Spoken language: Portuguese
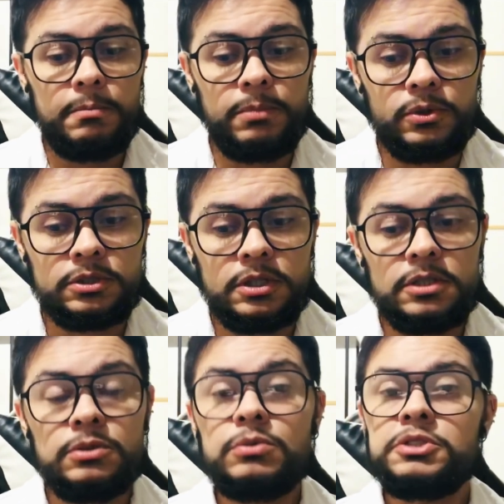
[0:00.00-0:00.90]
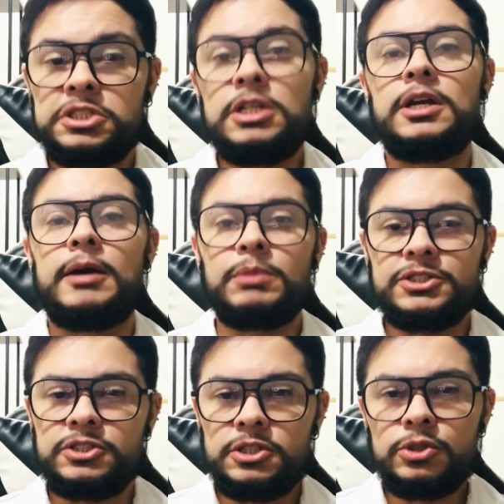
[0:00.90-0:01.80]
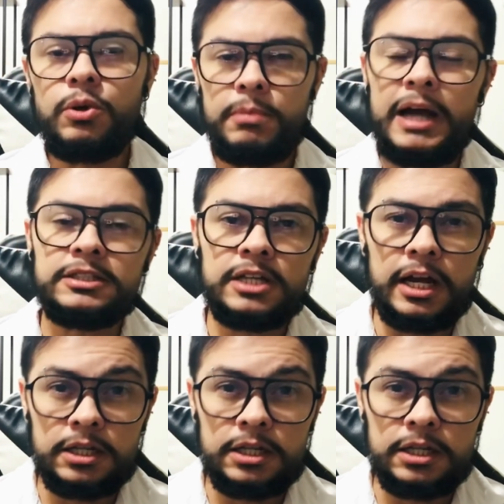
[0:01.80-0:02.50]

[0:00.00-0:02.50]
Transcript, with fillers: Portanto, sim, é uma sintomática